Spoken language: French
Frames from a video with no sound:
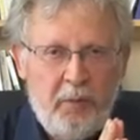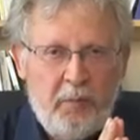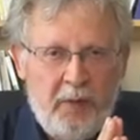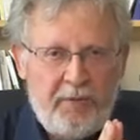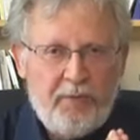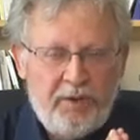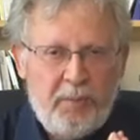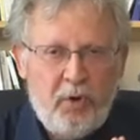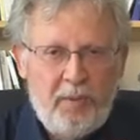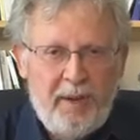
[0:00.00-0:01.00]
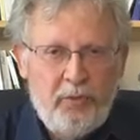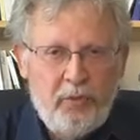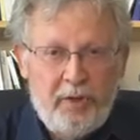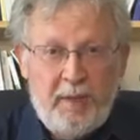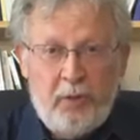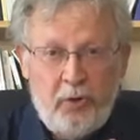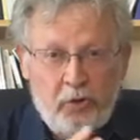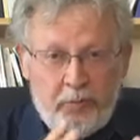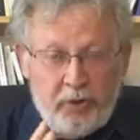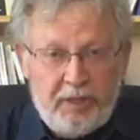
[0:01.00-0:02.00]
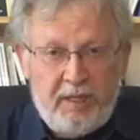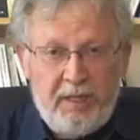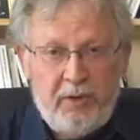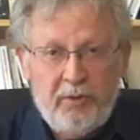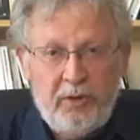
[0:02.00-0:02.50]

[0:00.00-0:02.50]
parfois des problèmes d'indépendance politique,